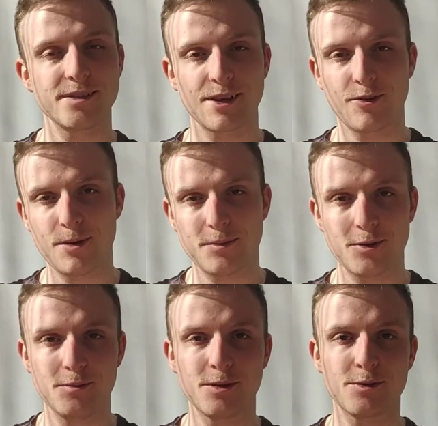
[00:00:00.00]
Zagłębie
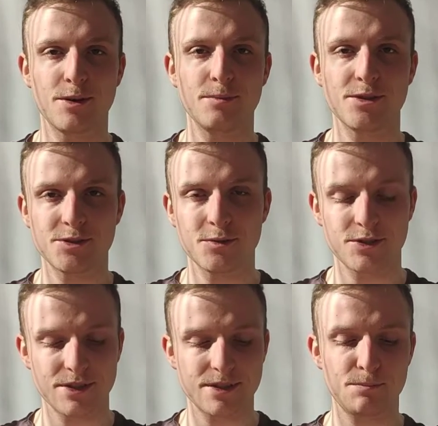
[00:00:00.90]
Lubin, które mierzyło
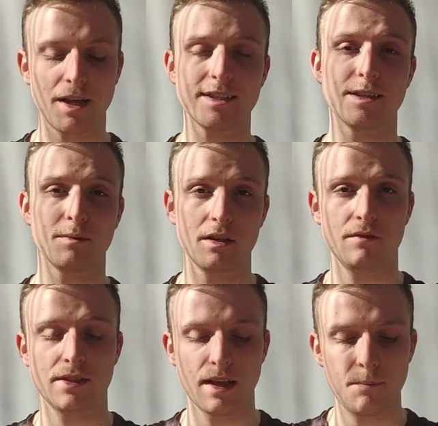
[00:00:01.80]
się z Piastem
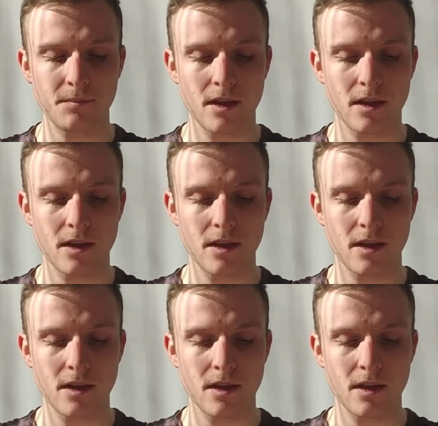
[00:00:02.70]
Gliwice.